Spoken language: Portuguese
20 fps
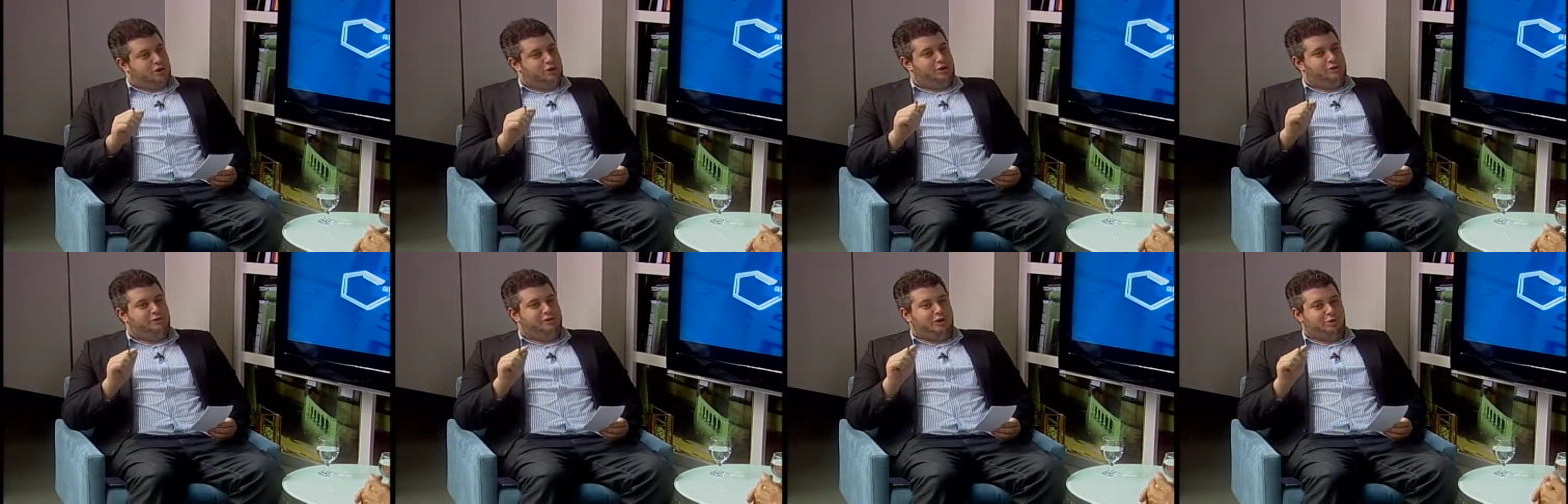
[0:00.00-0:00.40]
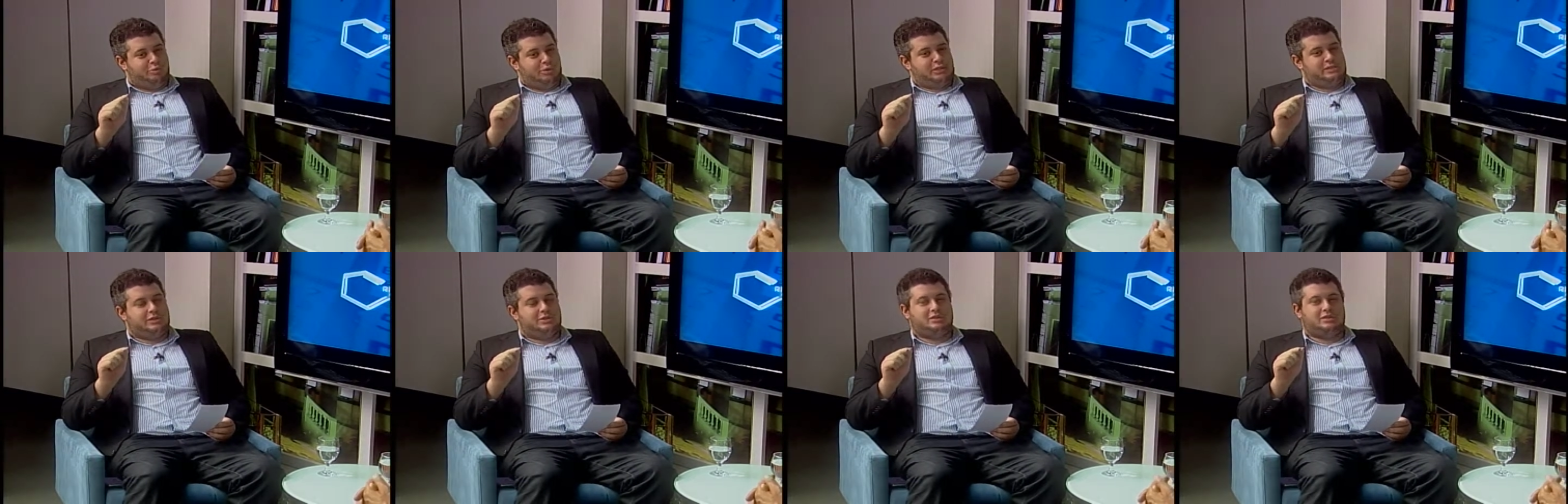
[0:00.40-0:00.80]
Agora eu fico
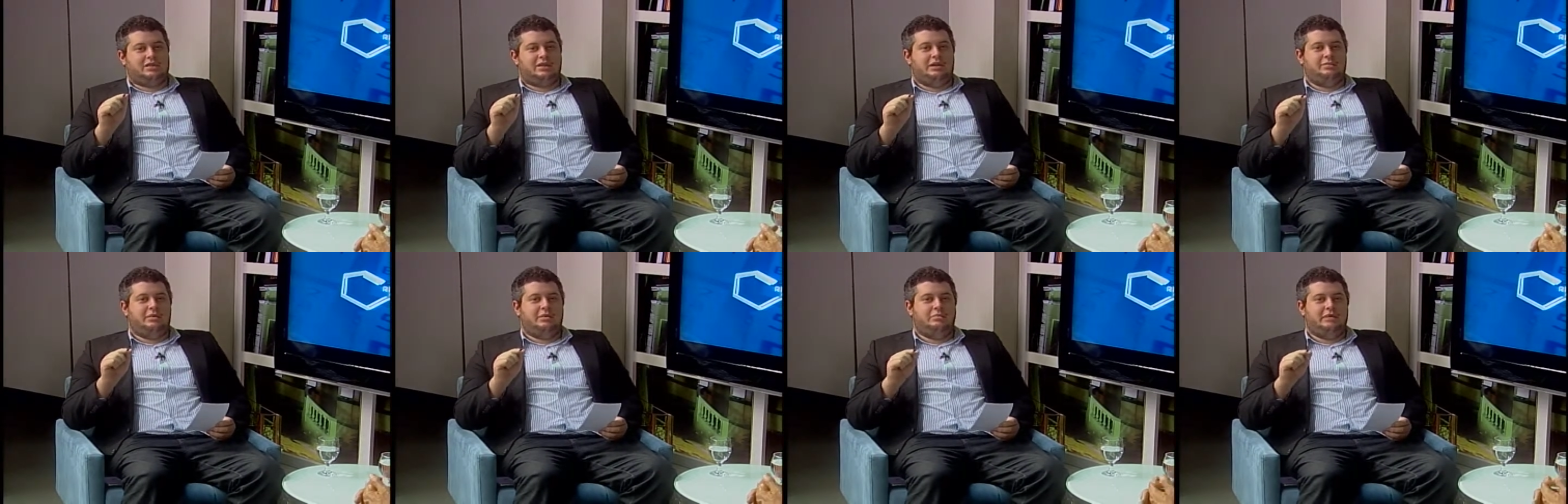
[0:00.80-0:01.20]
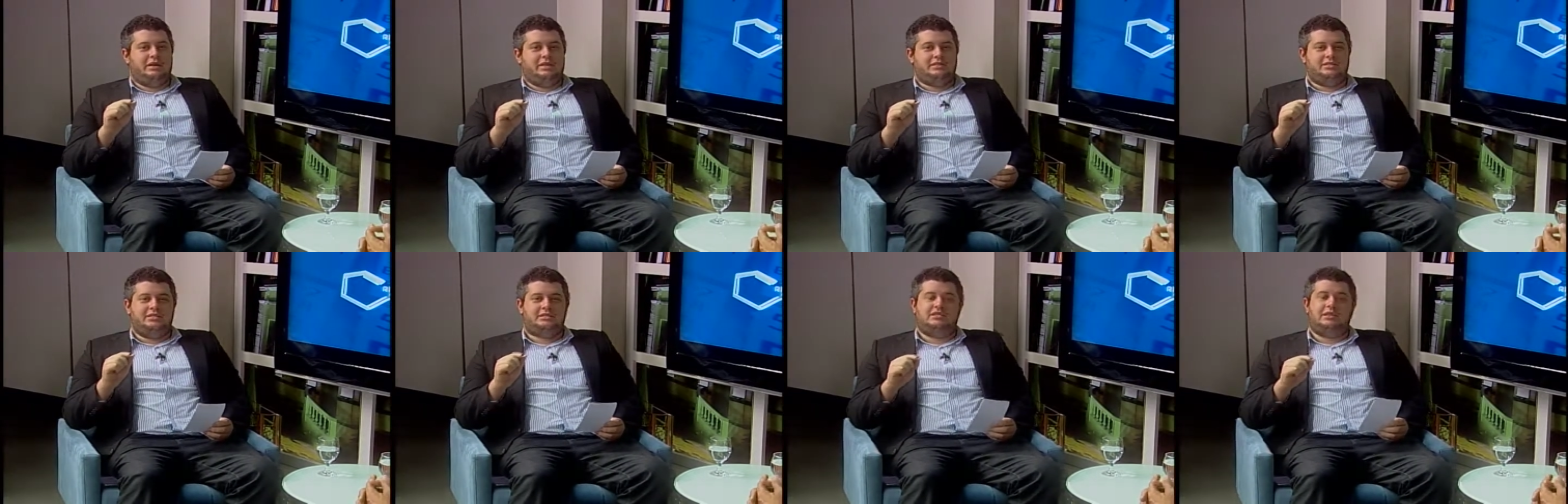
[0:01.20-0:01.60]
pensando que a
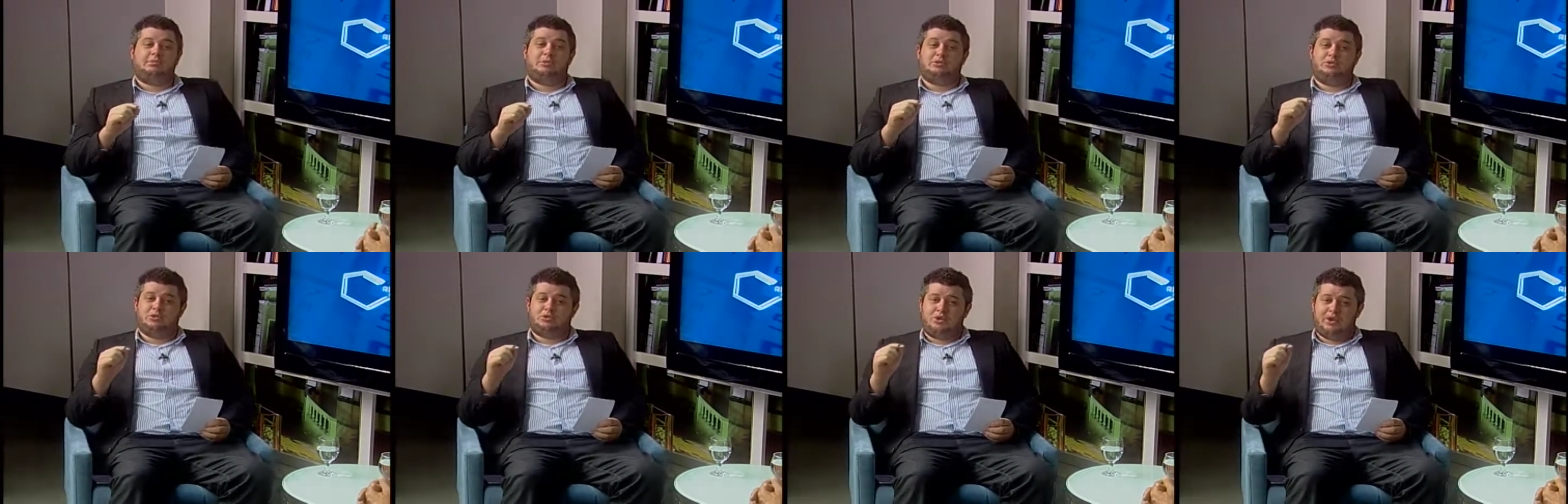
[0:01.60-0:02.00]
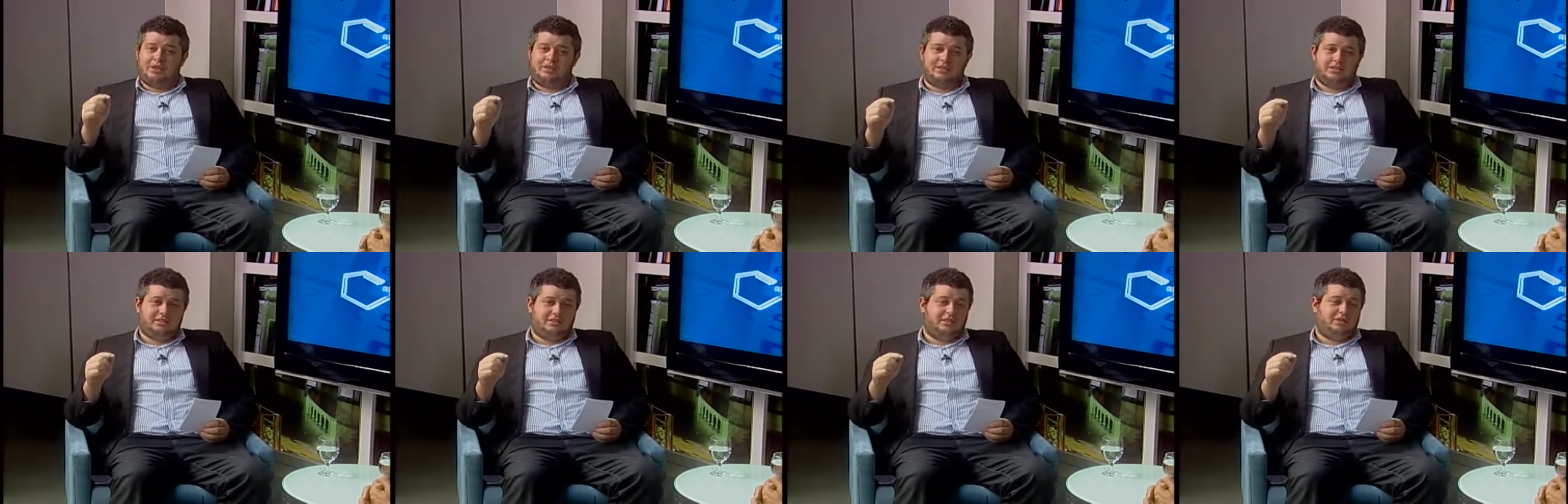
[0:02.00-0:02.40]
mamãe às vezes já passou dos
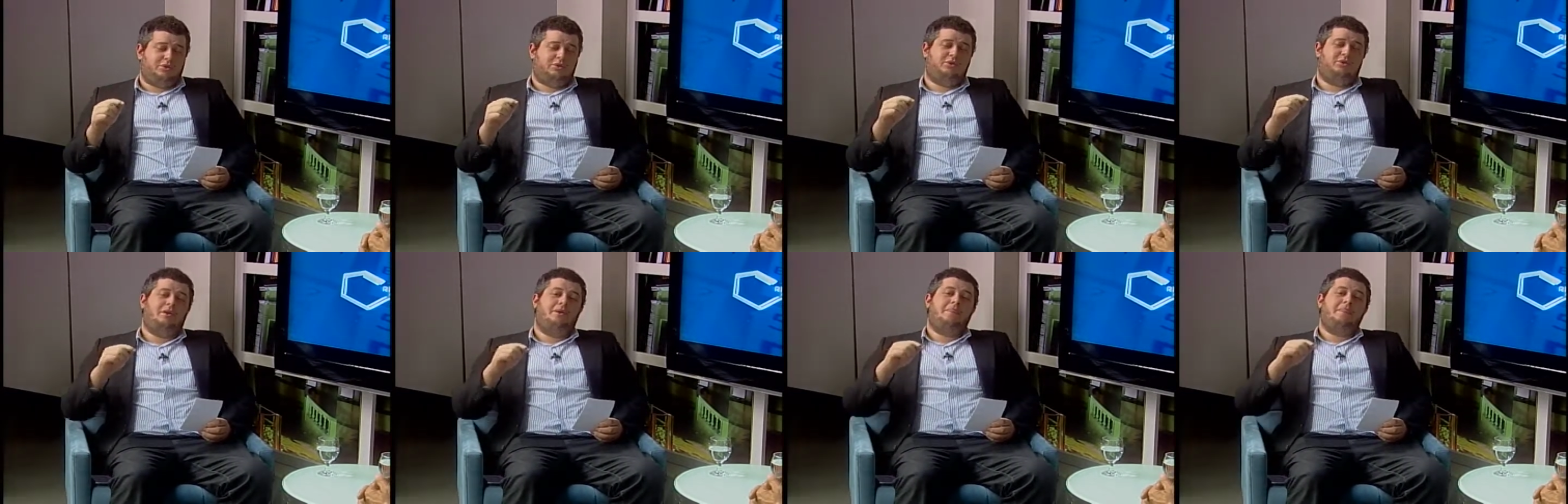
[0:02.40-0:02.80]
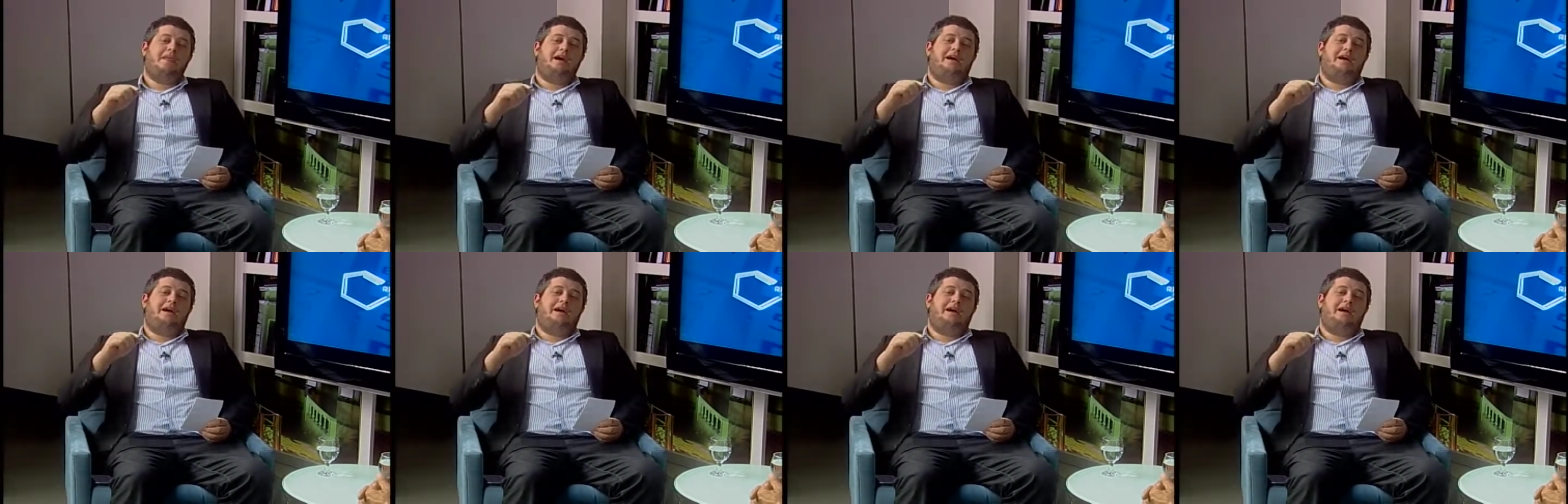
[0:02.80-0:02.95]
45,